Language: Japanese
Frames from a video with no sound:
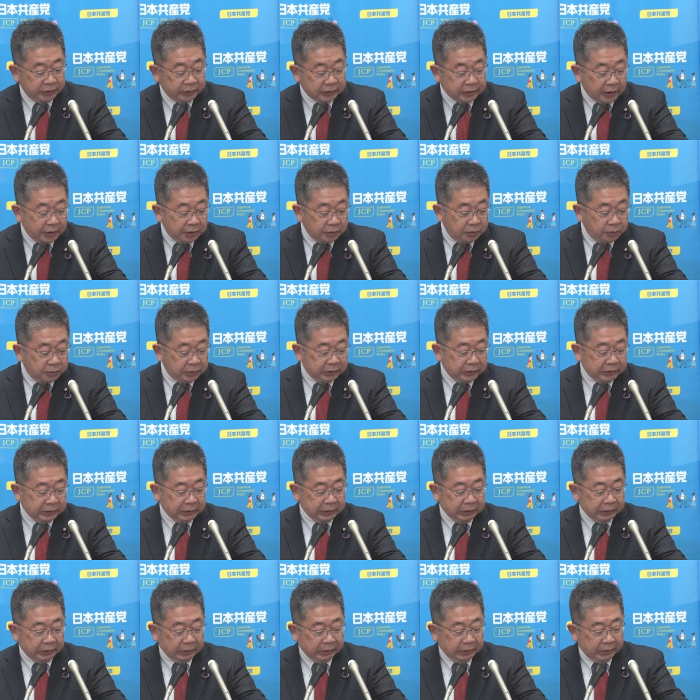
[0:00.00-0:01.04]
で最後に、
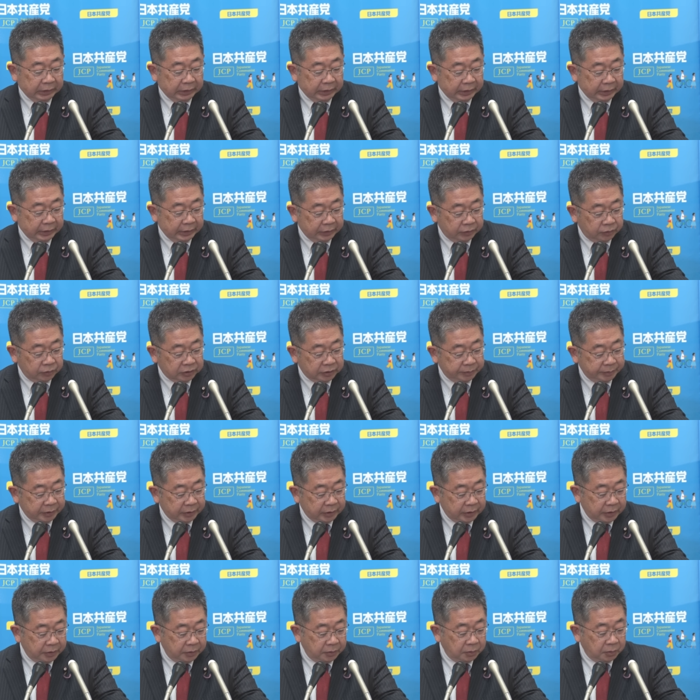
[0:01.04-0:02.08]
えーと市
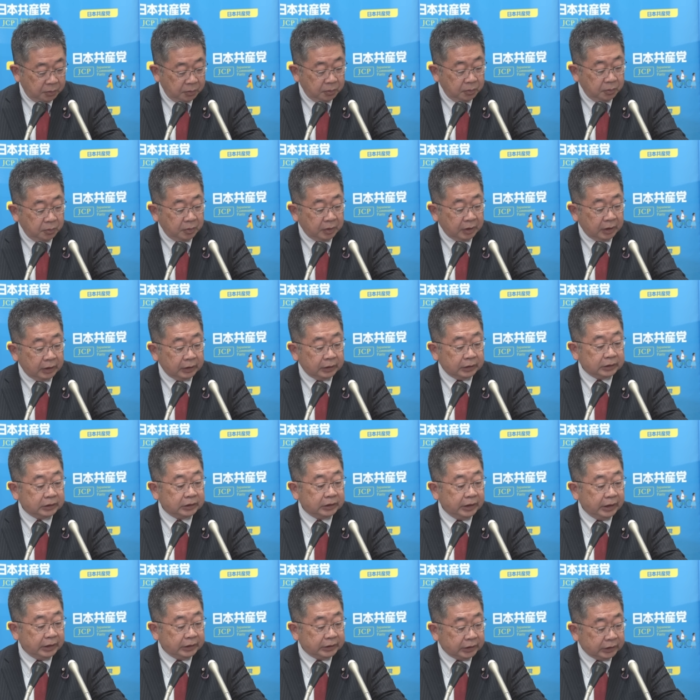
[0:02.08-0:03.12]
民連合の方からで
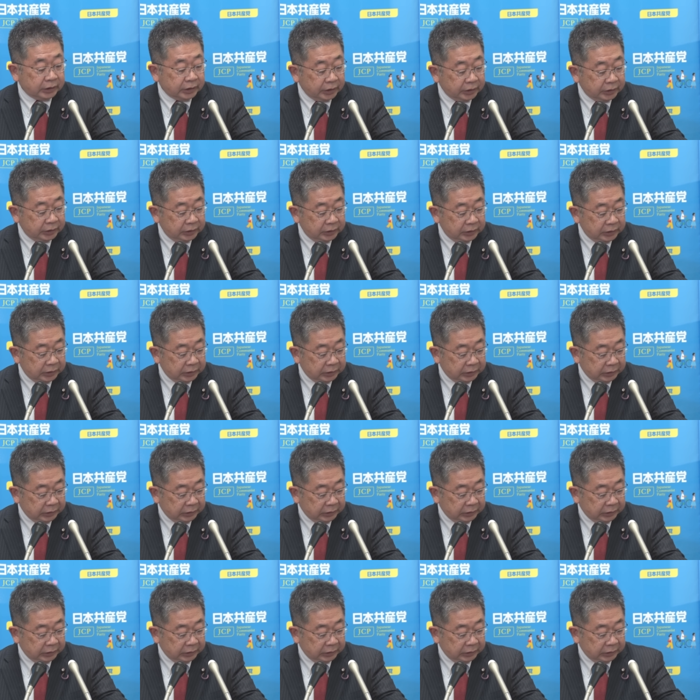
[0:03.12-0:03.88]
すね佐々木